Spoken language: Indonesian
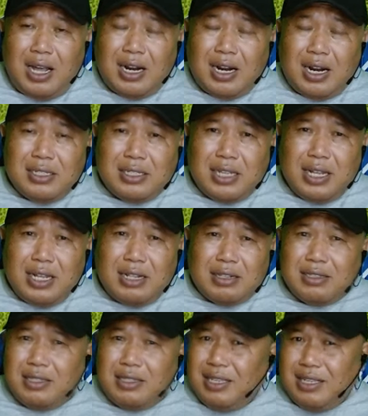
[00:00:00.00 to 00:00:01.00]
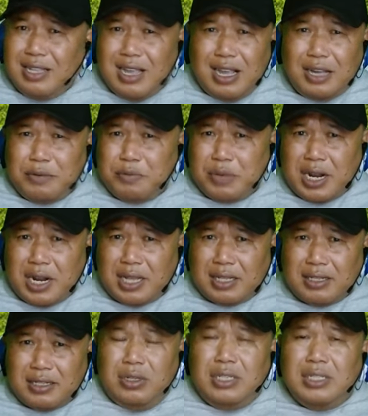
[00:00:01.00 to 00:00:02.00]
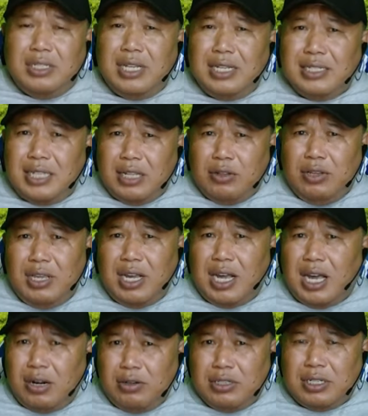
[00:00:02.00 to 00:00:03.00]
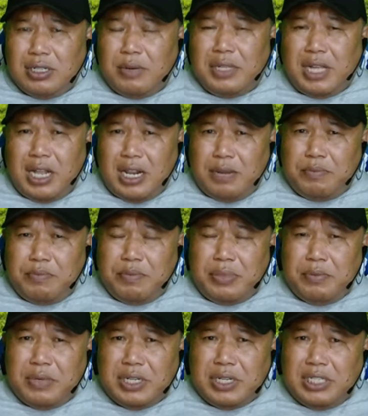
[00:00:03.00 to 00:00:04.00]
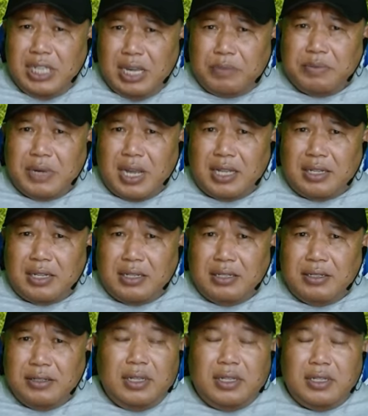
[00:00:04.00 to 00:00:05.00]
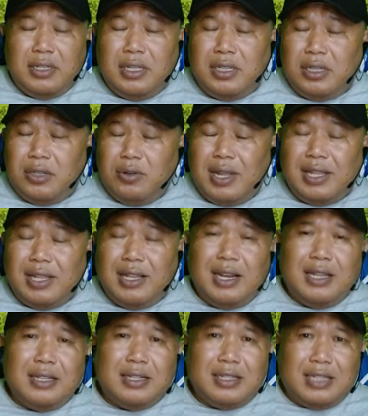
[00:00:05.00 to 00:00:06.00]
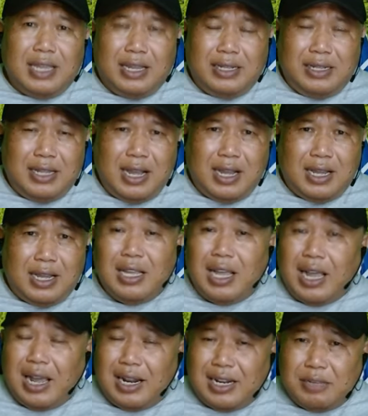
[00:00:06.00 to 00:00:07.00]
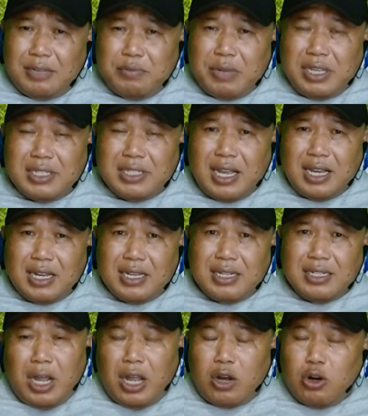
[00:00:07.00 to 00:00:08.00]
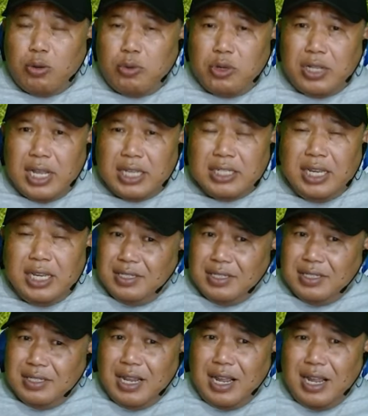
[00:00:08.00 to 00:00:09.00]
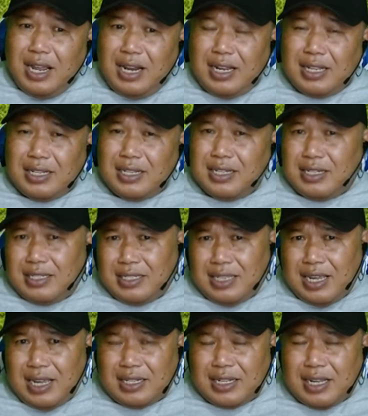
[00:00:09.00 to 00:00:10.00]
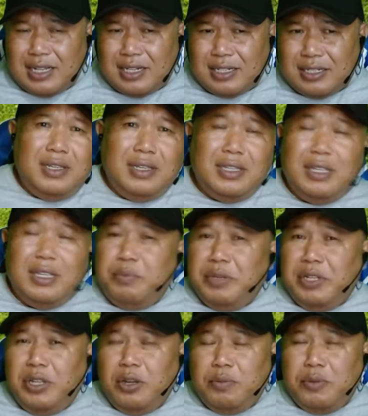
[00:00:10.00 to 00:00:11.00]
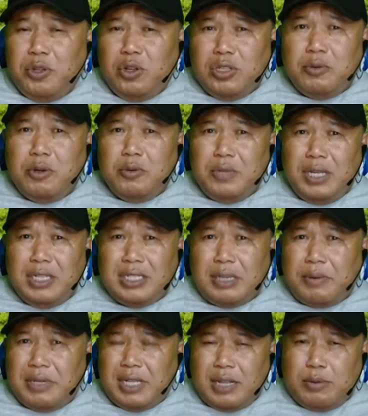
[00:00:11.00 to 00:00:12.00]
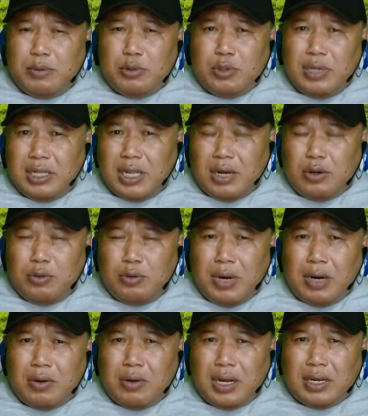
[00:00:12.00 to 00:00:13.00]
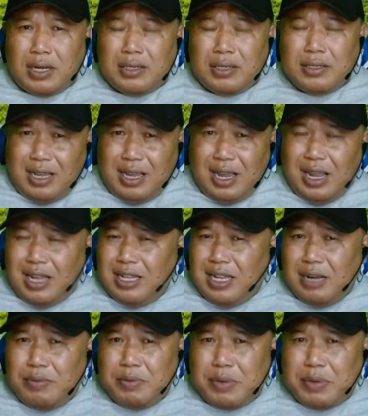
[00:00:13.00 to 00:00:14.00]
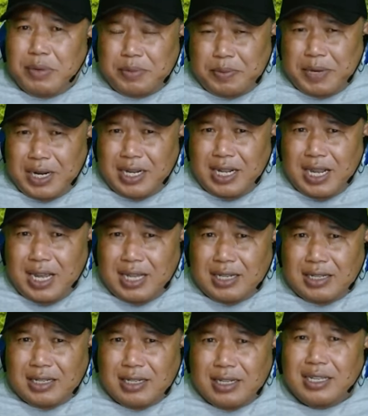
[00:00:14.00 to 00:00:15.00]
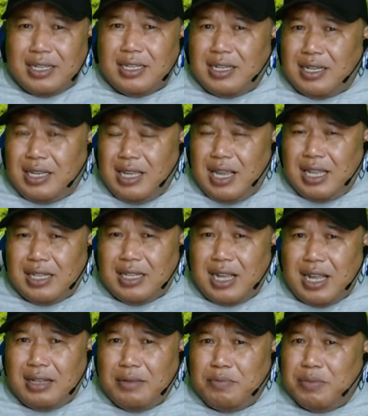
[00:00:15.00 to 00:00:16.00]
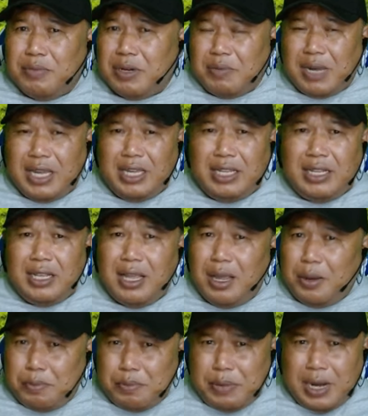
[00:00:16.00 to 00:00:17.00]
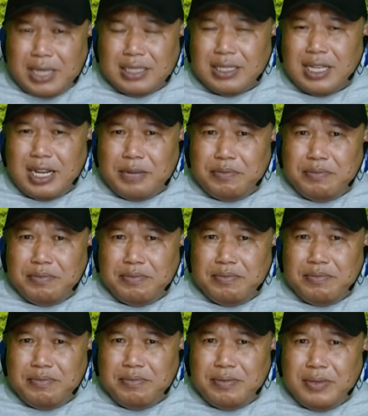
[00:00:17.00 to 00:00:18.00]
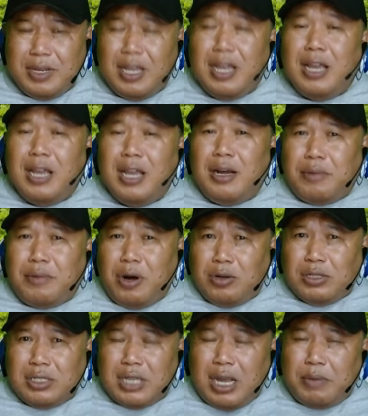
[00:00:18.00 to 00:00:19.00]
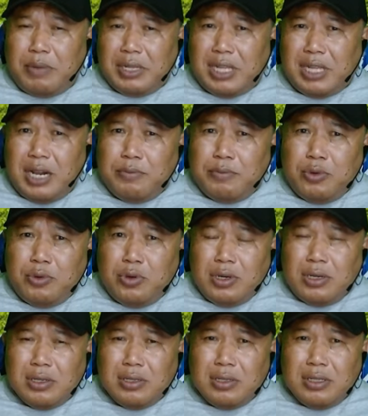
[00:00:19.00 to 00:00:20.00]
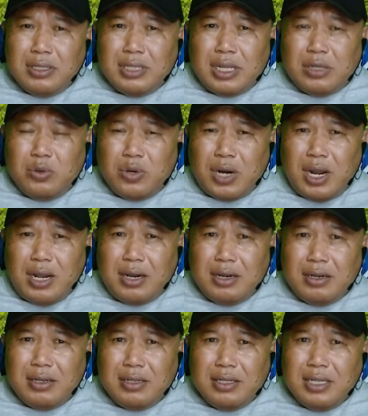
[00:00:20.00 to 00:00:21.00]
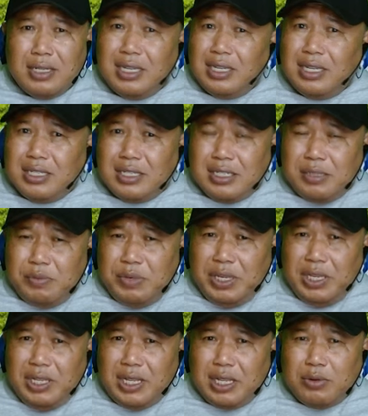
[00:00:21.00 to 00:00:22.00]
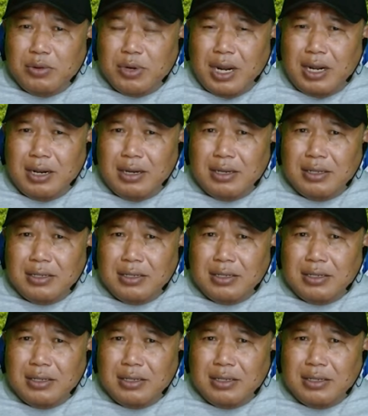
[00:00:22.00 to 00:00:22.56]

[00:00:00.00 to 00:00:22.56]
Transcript: hasil tidak berat. Salah satu yang harus sahabat alam persiapkan tentu adalah tenda, alat masak, akomodasi, serta alat kesehatan. Di video-video sebelumnya sahabat alam sudah tahu bahwa ada beberapa bagian kegiatan bermain basket mau sahabat alam ampul natural semi natural